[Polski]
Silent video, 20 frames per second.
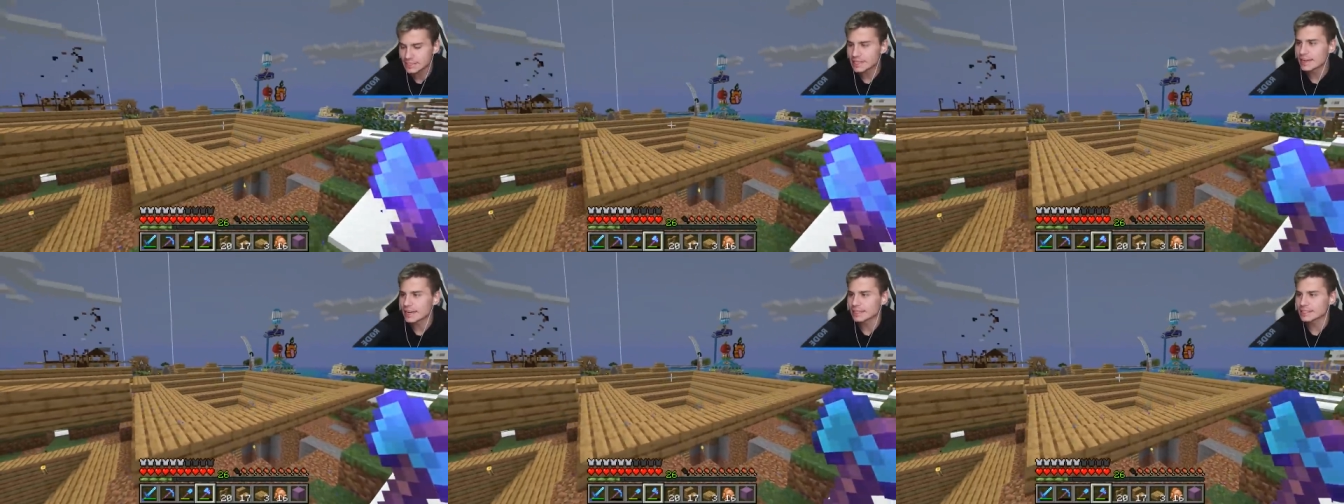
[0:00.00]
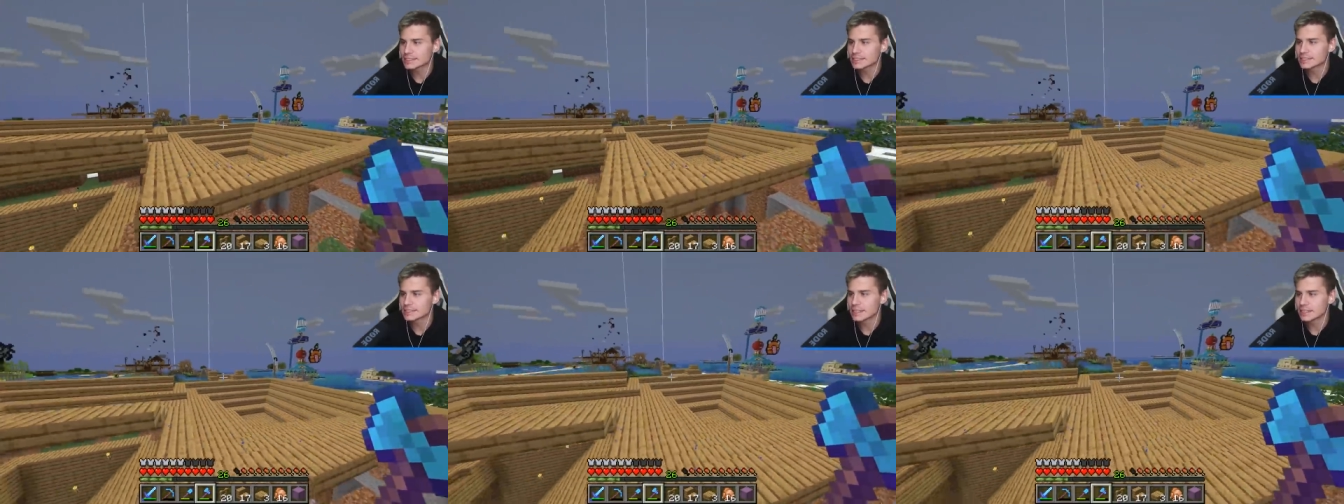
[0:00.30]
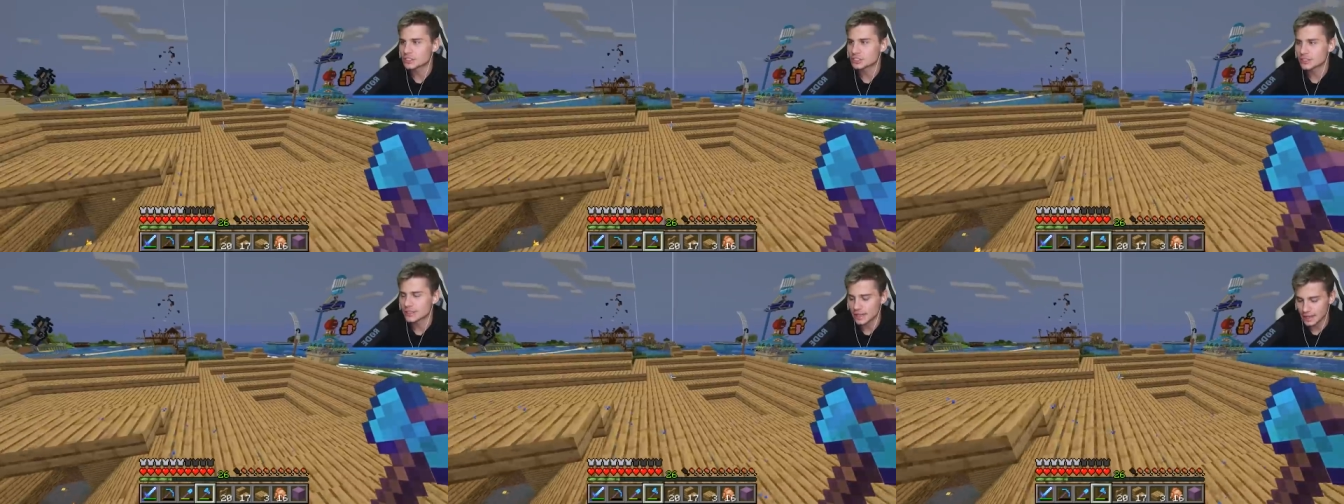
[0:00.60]
teraz
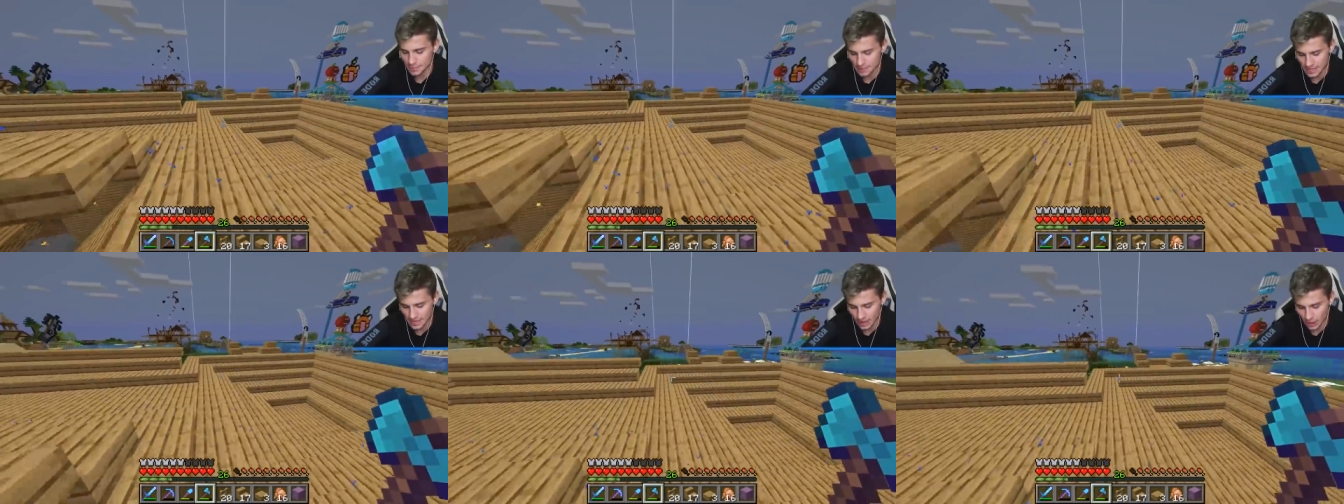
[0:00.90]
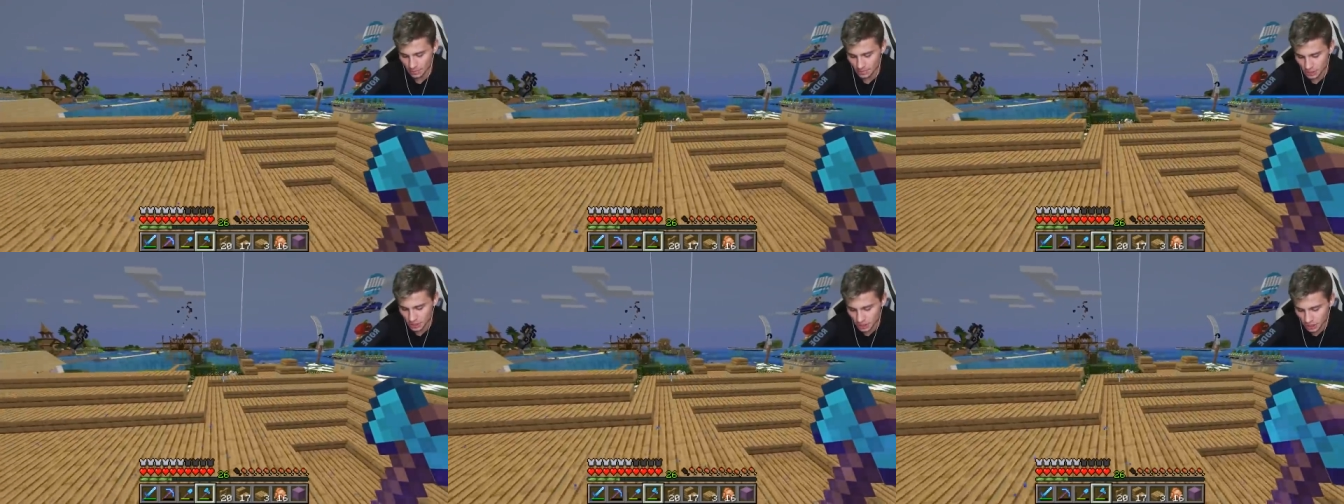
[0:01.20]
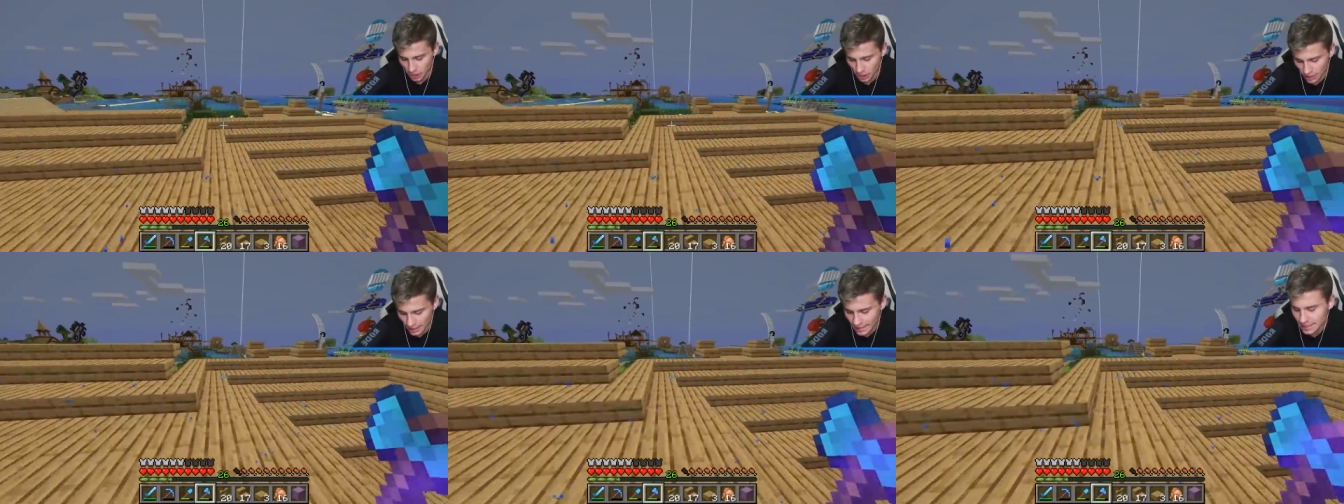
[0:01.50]
zaczynamy robić
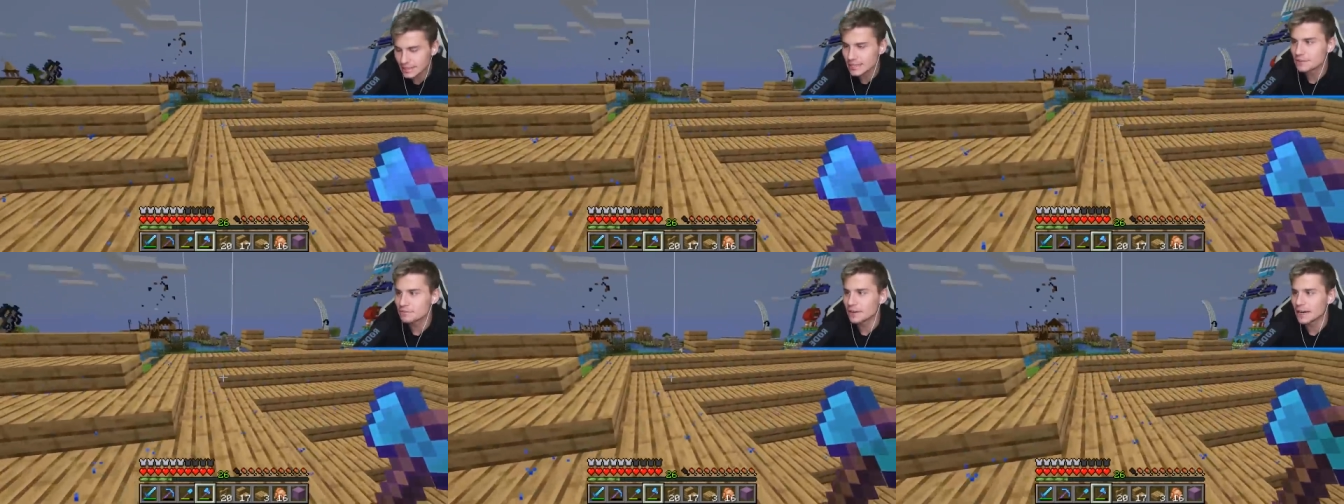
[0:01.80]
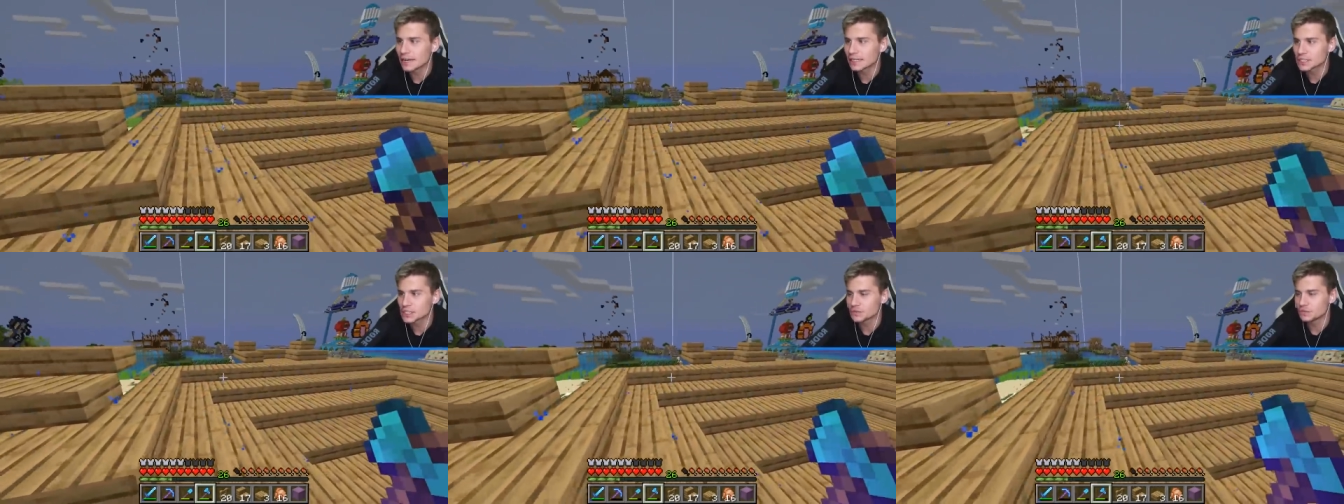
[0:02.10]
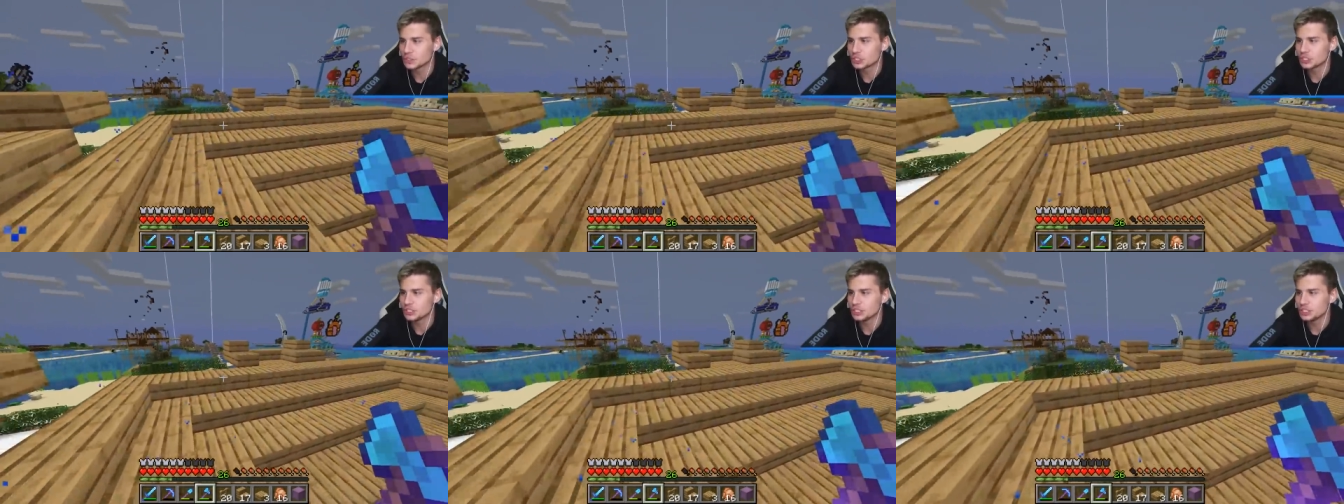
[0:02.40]
kolejne
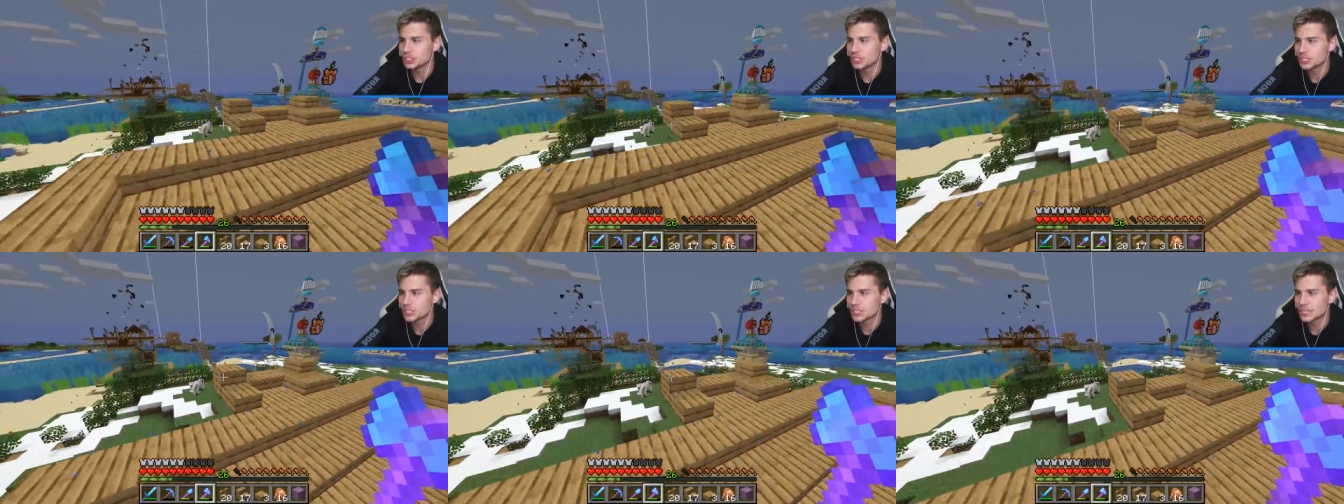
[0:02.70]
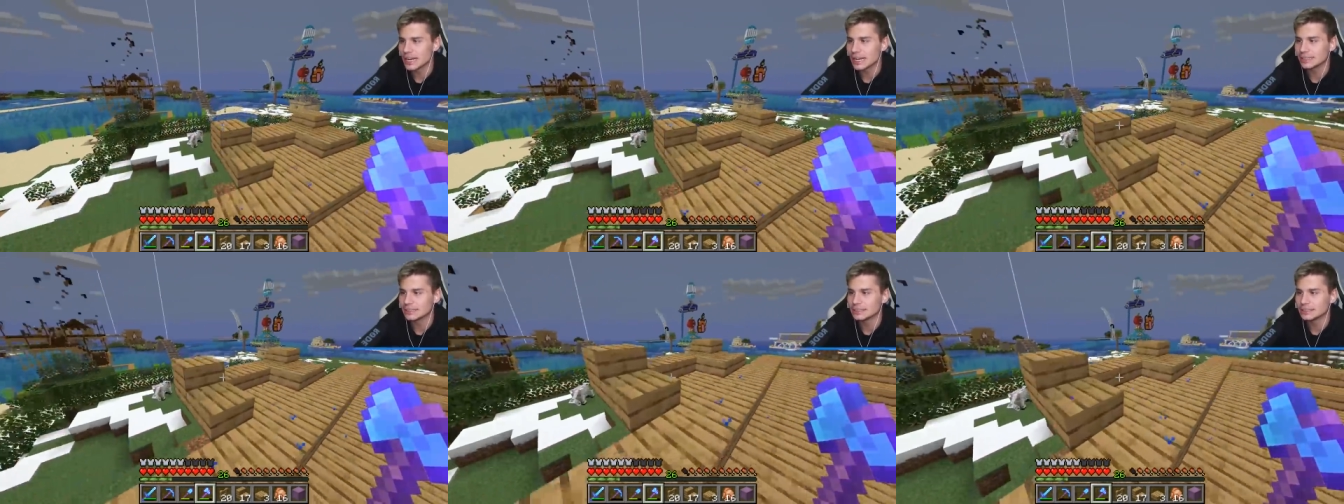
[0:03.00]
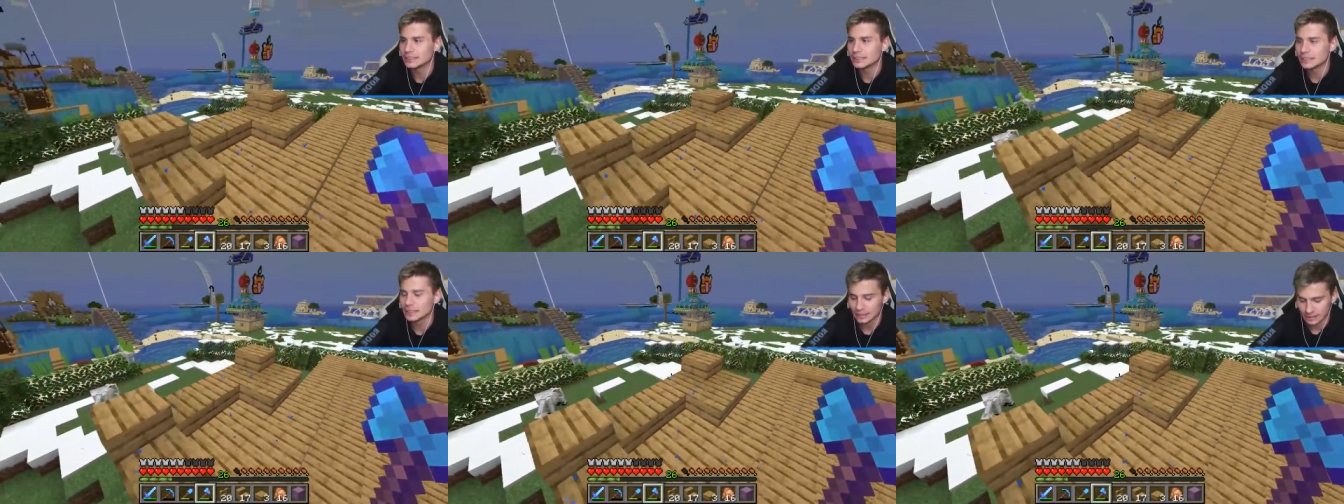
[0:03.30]
warstwy, czyli
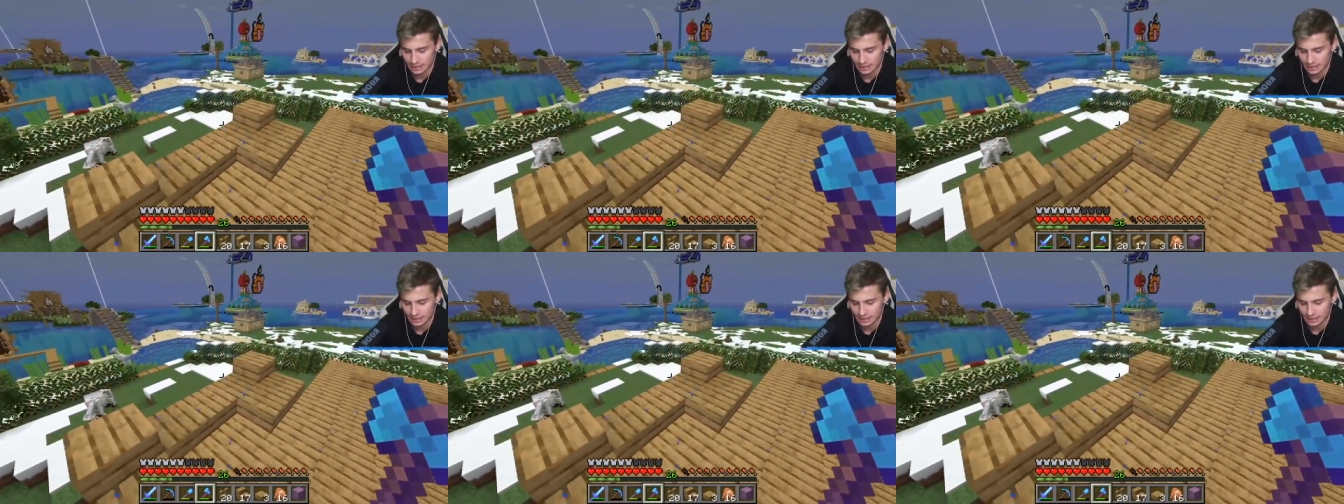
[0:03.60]
ściany.